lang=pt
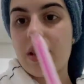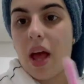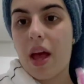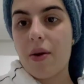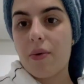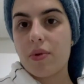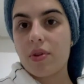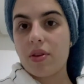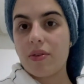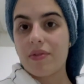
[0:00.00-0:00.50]

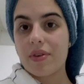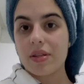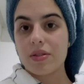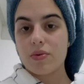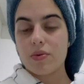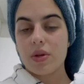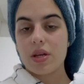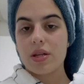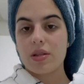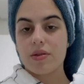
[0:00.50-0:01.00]
enquanto eu faço
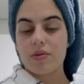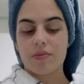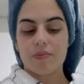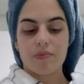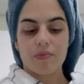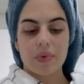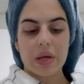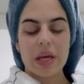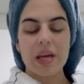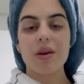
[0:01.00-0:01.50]
isso...
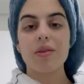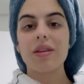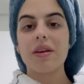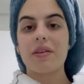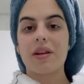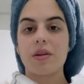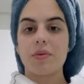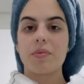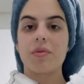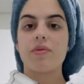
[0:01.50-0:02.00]
Que que, é, na
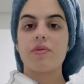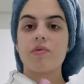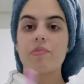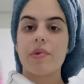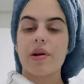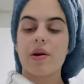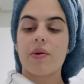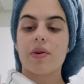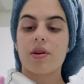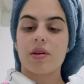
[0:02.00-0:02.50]
verdade, primeiro eu vou
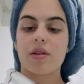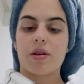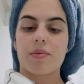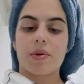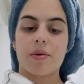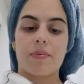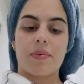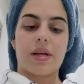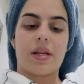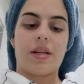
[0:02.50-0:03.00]
explicar o que é derma
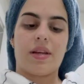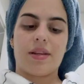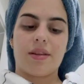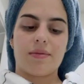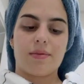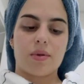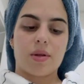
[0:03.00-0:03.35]
Planning.